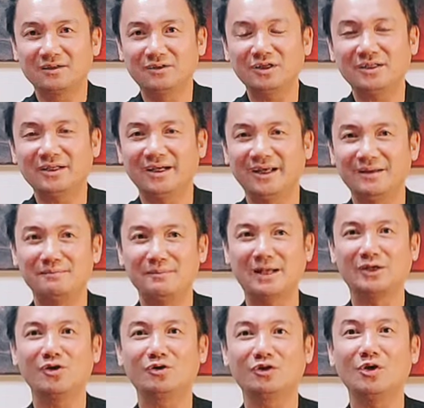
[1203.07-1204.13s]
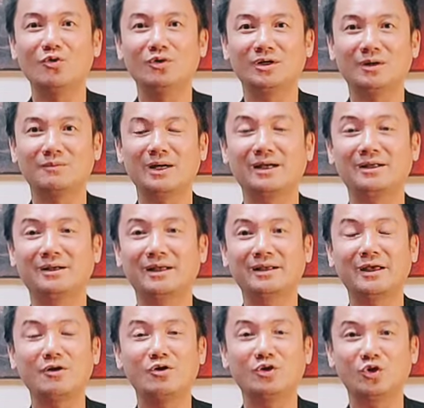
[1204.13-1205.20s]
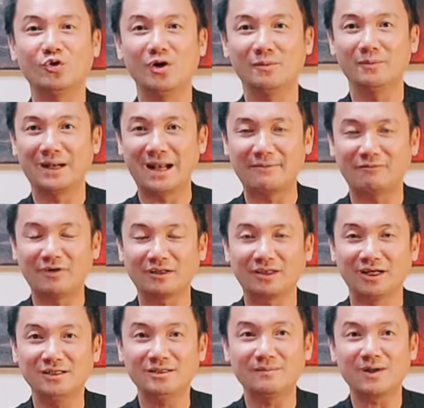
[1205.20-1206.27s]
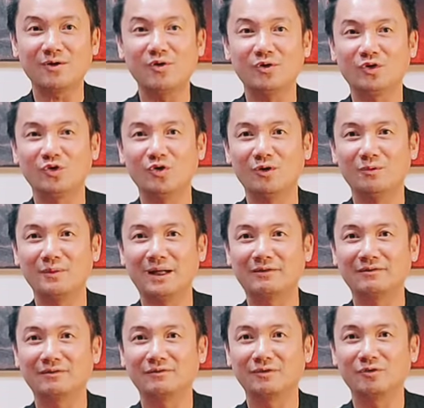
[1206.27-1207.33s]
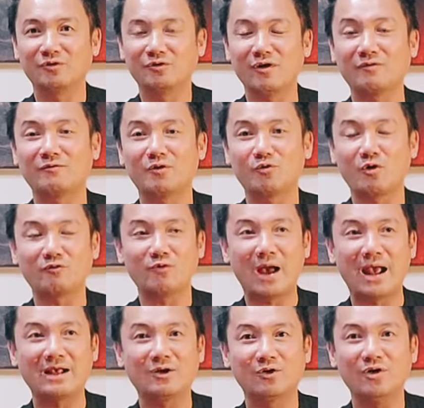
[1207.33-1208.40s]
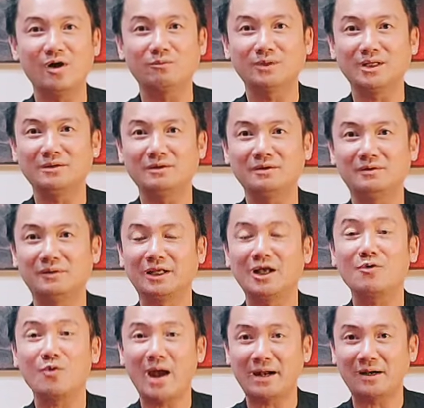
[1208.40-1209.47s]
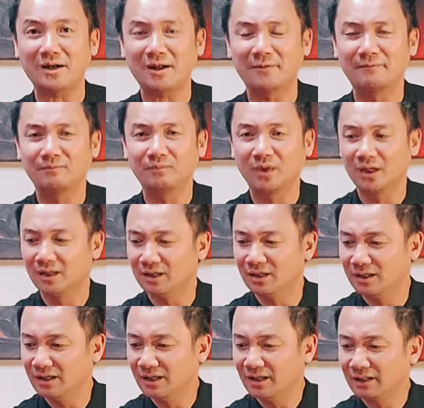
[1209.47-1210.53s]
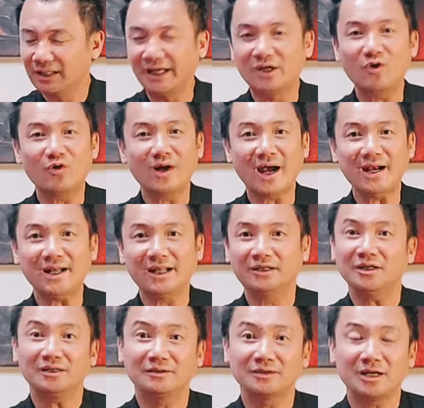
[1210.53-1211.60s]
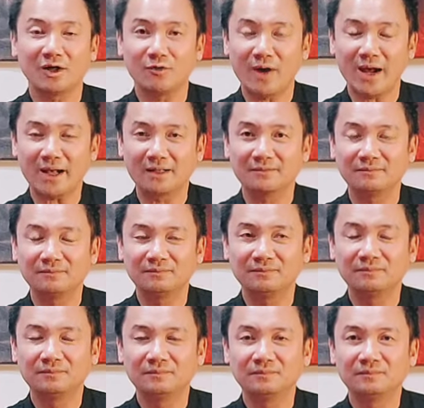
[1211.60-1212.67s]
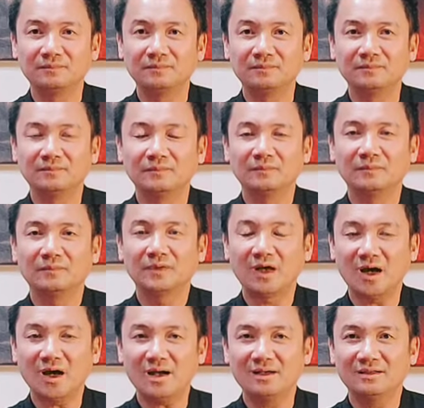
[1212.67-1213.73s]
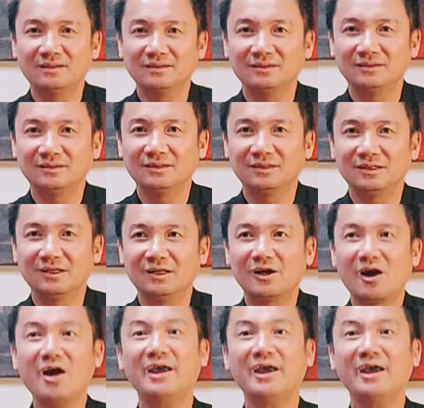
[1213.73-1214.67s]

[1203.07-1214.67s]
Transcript: trước khi mà vô tu trong cái, cái ngôi chùa mà làm phật tử trong cái ngôi chùa mà phật phật, phật quan của ông thích chân quan đó thì cô gái này rất rất là ngoan đó có